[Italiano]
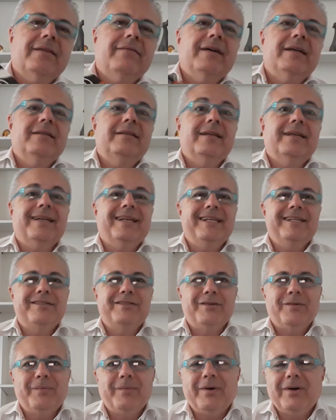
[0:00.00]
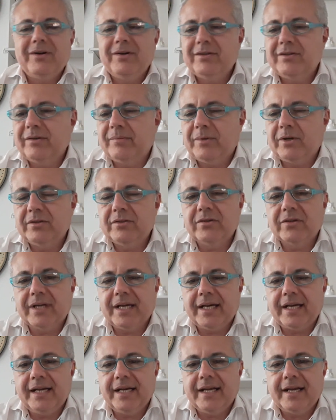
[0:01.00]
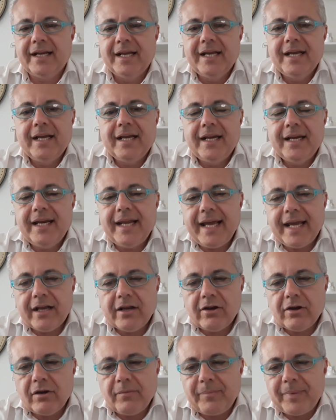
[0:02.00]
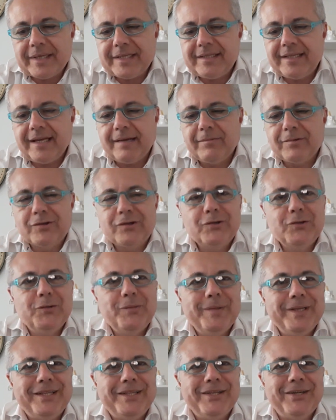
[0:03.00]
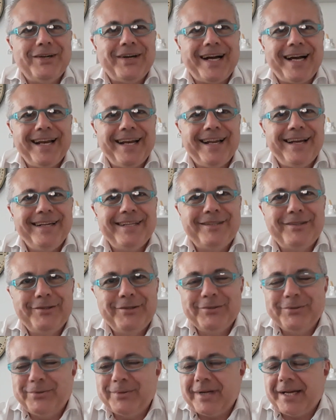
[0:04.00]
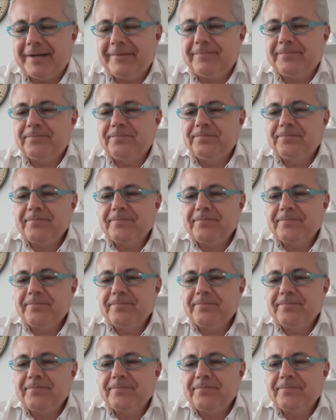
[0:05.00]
a.C., molto molto carina. Leggo, passiamo subito alla lettura.